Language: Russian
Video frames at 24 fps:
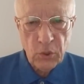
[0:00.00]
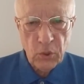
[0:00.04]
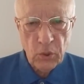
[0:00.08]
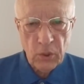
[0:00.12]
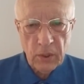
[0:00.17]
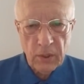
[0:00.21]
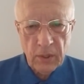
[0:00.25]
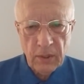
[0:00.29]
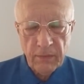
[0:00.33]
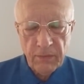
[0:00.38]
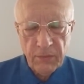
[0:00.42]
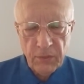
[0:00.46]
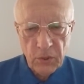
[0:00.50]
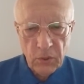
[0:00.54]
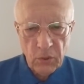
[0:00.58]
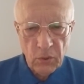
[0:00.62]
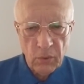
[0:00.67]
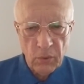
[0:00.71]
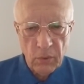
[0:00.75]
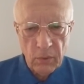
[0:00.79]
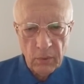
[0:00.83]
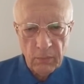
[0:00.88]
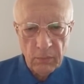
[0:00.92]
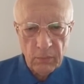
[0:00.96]
что это
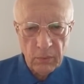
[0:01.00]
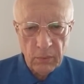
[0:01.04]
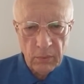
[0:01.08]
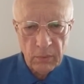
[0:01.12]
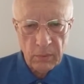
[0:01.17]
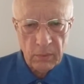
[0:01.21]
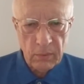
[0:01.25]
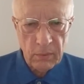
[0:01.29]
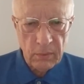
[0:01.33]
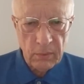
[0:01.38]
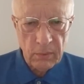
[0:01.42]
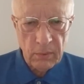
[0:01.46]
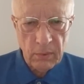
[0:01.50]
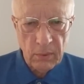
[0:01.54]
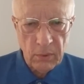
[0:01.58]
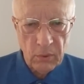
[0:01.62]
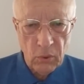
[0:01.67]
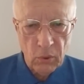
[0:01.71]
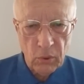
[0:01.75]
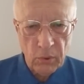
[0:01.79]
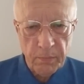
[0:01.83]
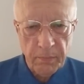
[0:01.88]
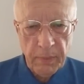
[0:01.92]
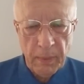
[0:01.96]
все вот
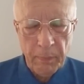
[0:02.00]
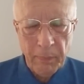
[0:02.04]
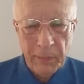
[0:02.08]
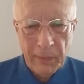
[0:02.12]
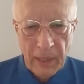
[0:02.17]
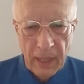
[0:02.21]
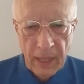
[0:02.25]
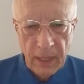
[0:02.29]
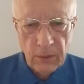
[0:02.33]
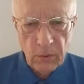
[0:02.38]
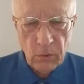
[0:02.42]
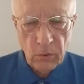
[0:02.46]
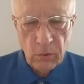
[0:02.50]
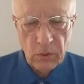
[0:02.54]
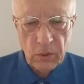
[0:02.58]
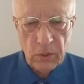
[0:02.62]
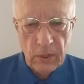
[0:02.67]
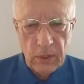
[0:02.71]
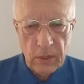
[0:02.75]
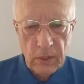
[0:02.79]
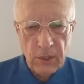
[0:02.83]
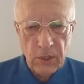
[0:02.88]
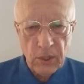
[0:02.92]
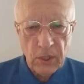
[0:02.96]
идет по плану
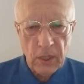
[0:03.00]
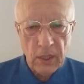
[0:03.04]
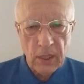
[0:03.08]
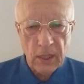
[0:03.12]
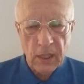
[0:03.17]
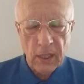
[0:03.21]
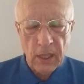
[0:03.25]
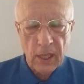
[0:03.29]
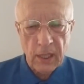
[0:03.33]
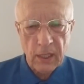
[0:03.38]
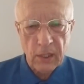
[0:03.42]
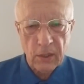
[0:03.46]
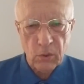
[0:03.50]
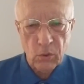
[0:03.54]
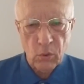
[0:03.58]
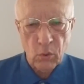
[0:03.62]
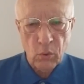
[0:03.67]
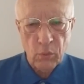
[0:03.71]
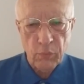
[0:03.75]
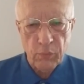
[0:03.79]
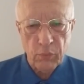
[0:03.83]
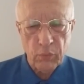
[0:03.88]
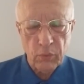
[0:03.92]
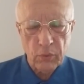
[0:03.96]
сдача
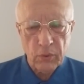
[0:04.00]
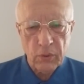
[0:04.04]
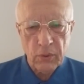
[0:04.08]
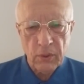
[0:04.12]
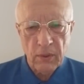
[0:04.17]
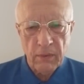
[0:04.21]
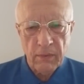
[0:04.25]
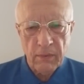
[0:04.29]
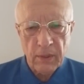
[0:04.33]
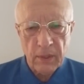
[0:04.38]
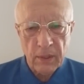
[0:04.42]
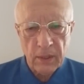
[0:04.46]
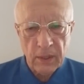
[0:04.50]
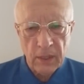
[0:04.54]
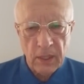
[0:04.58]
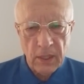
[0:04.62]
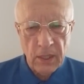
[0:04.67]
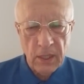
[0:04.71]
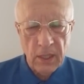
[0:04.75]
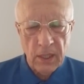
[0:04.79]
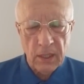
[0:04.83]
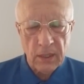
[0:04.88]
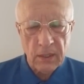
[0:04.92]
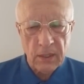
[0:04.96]
городов вот,
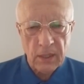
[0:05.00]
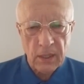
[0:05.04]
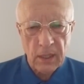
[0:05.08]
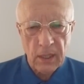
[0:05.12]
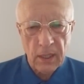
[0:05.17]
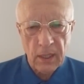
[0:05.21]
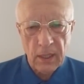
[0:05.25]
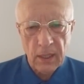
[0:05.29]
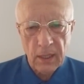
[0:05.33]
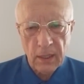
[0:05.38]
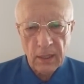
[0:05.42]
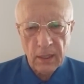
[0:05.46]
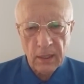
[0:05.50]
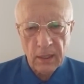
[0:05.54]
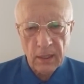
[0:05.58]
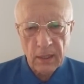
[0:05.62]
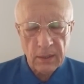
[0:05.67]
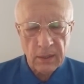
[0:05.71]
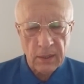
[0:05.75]
Северодонецка,